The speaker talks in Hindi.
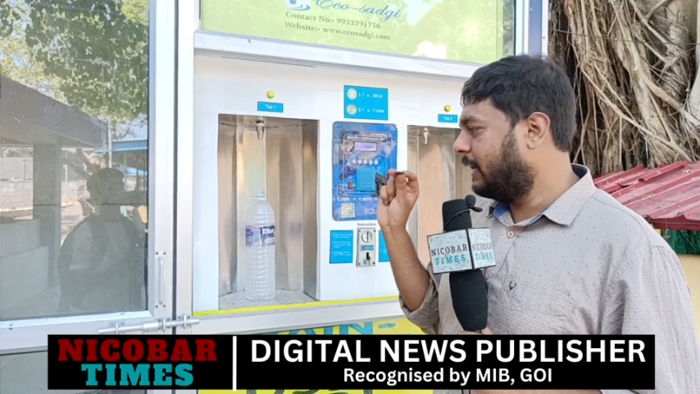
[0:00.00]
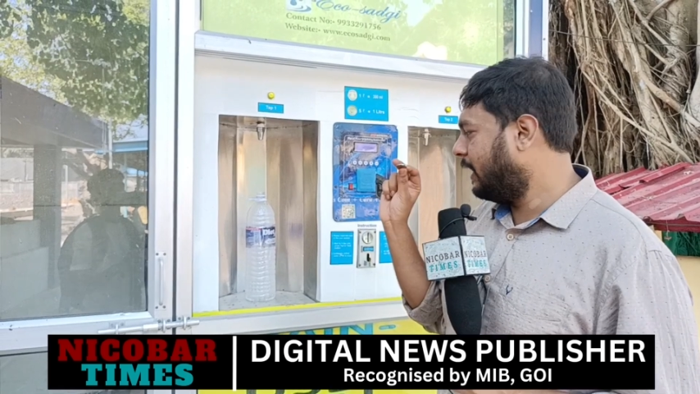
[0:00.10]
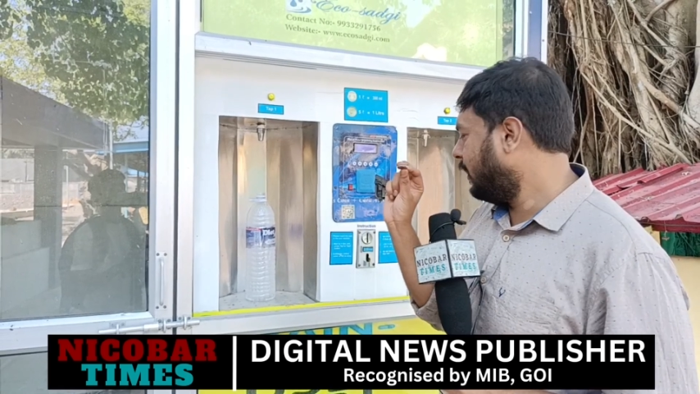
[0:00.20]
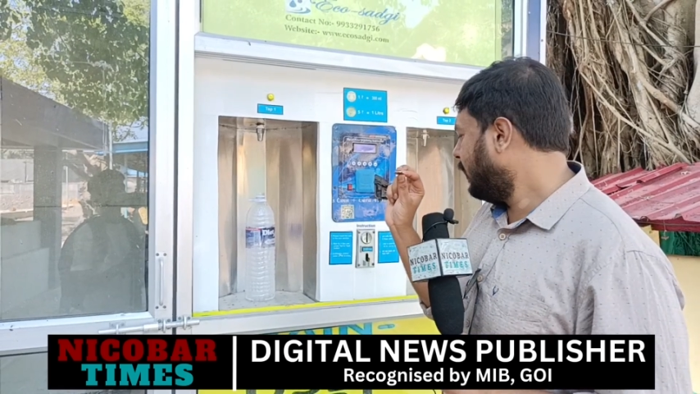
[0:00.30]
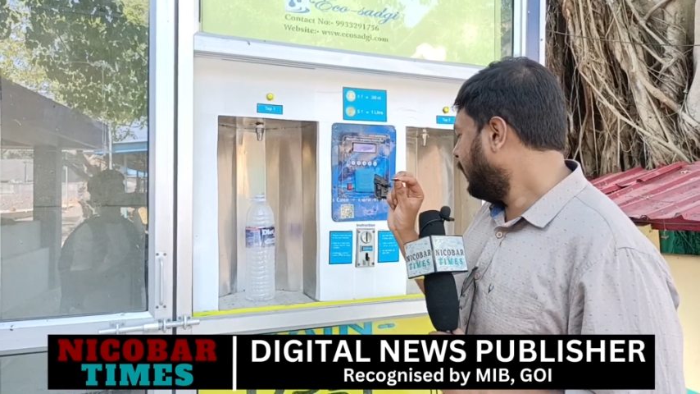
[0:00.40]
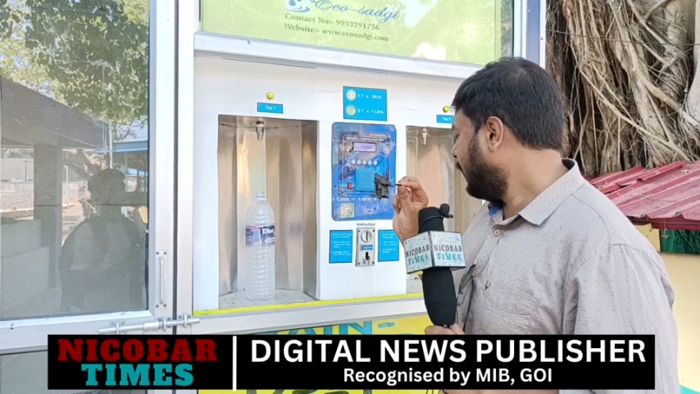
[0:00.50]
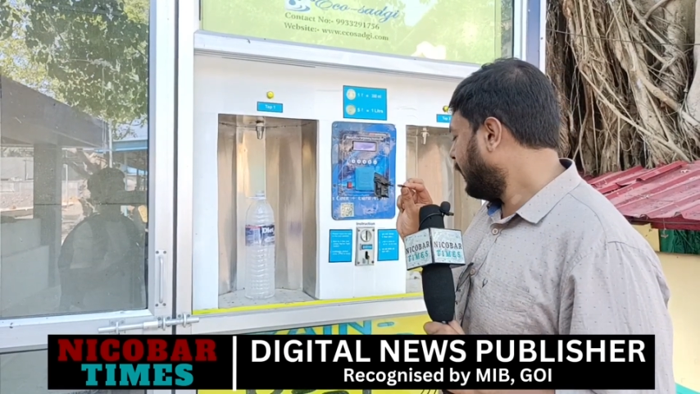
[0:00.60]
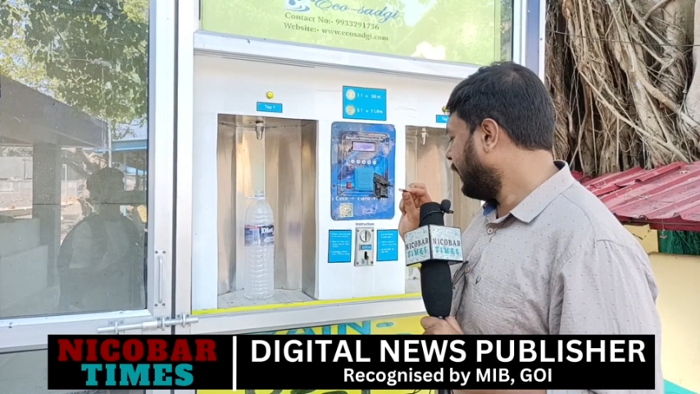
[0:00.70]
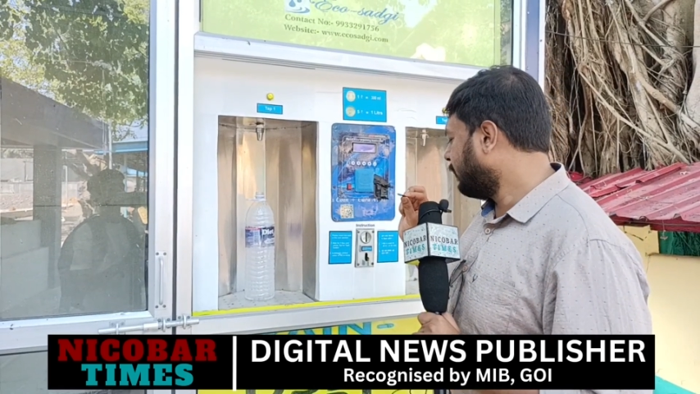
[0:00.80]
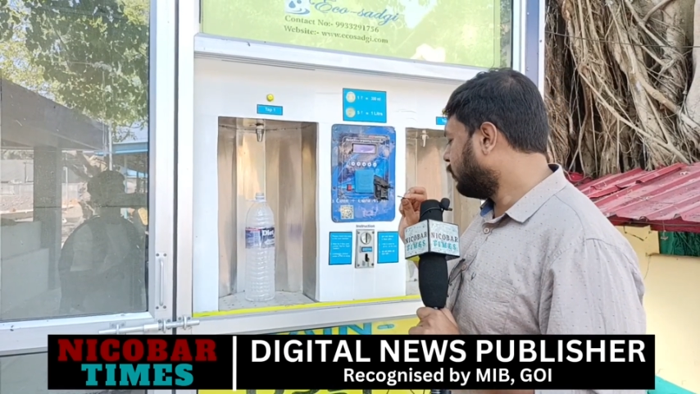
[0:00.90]
आ,
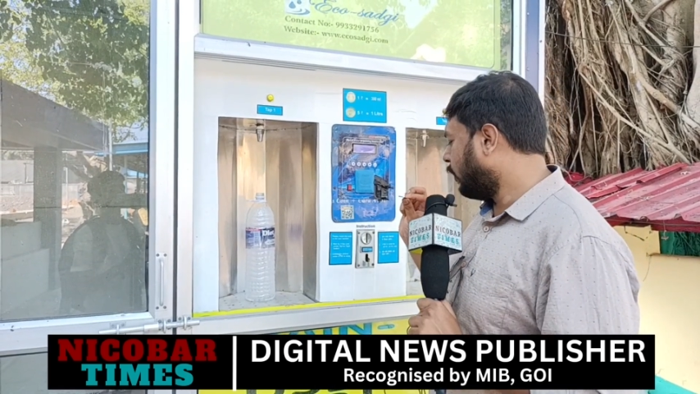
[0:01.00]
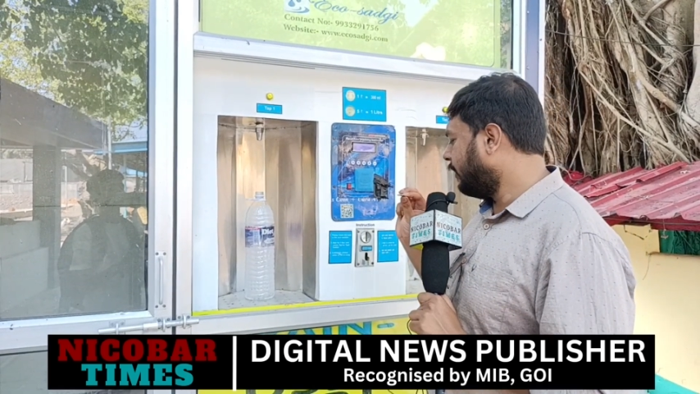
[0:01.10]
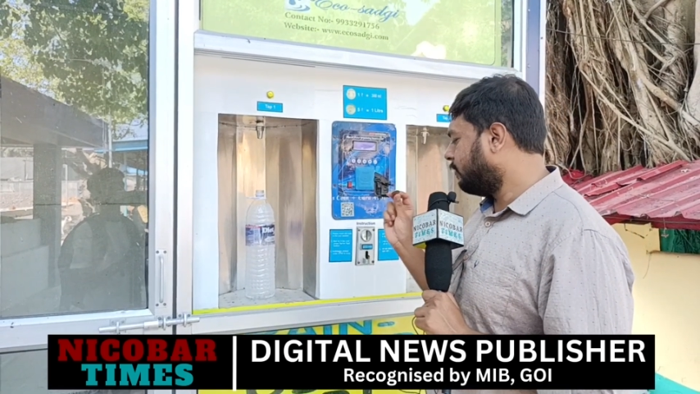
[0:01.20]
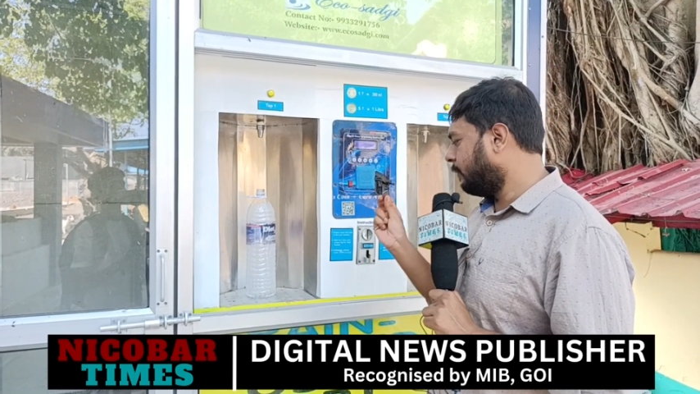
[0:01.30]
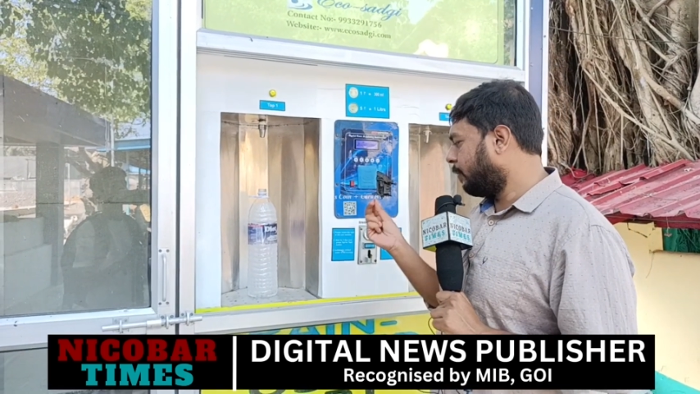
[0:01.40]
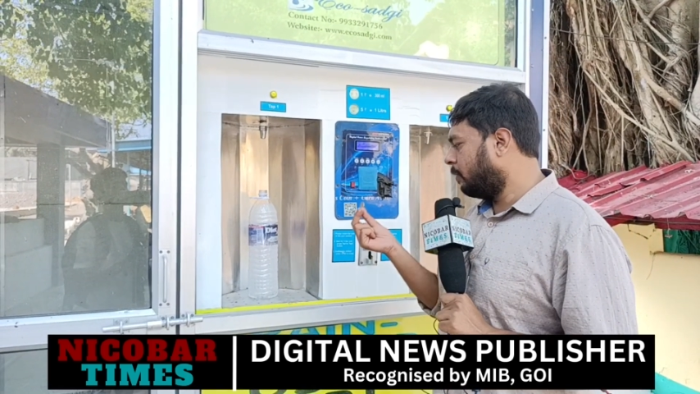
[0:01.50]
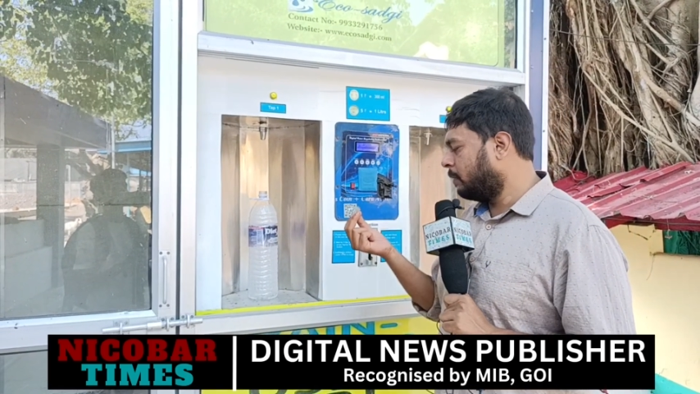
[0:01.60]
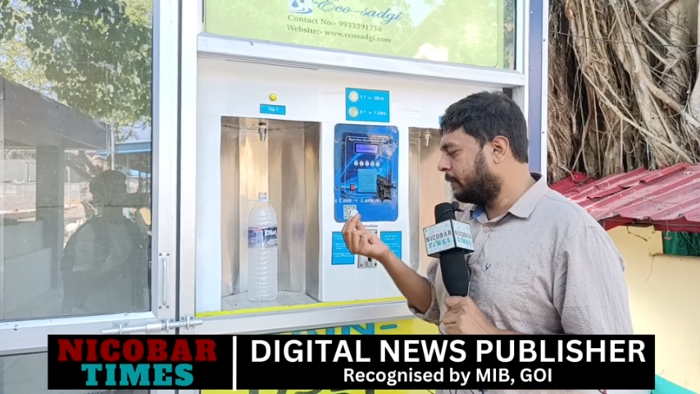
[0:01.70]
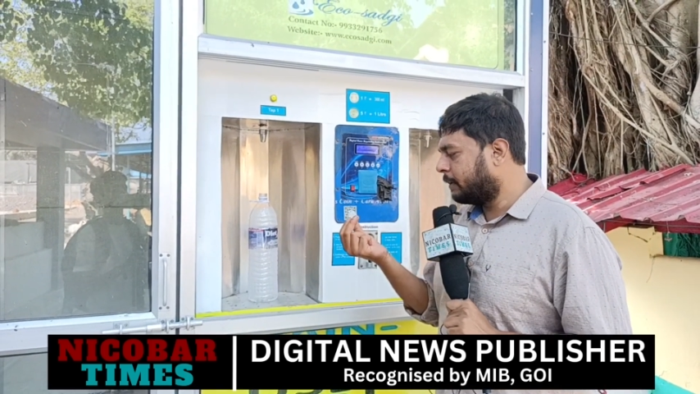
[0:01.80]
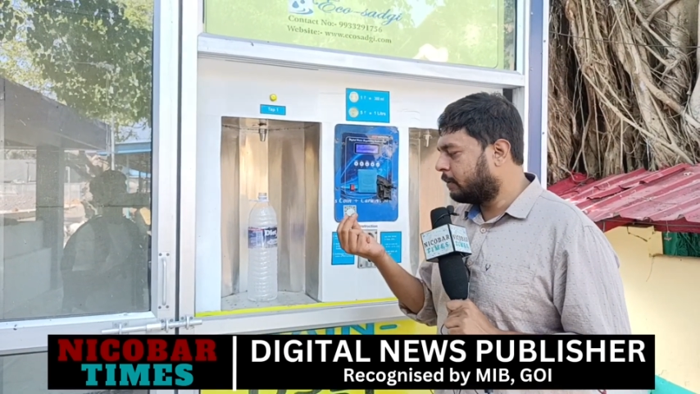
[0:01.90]
इन कॉइन्स की
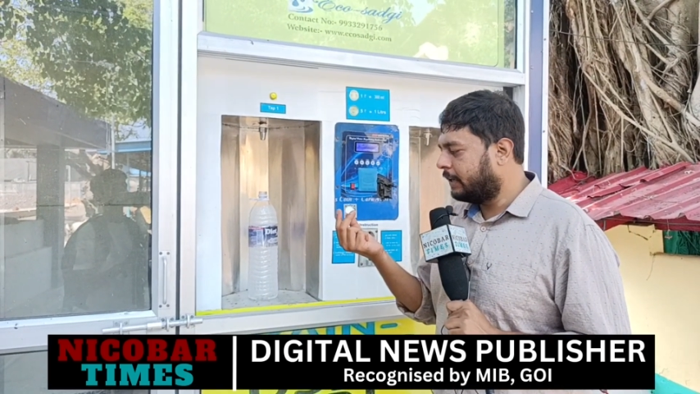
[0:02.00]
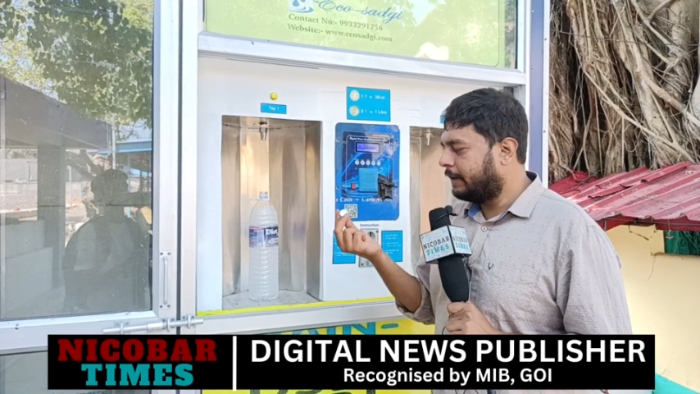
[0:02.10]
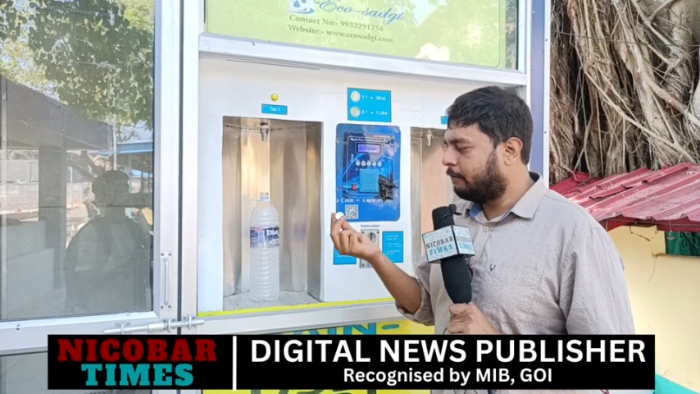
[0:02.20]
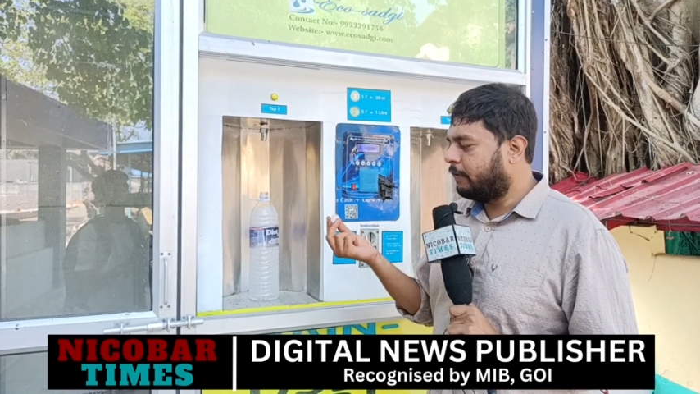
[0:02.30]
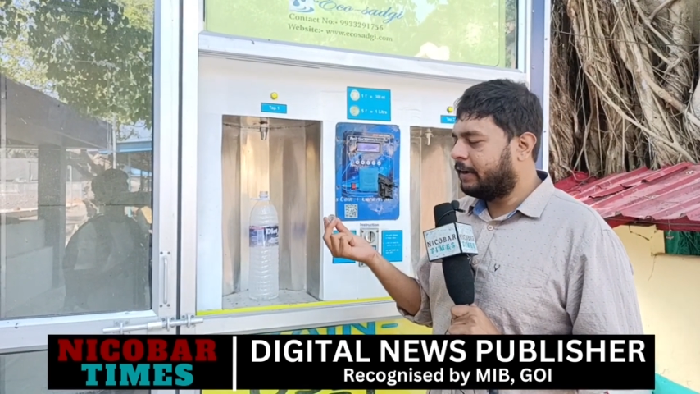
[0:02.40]
प्रॉब्लम है क्योंकि ये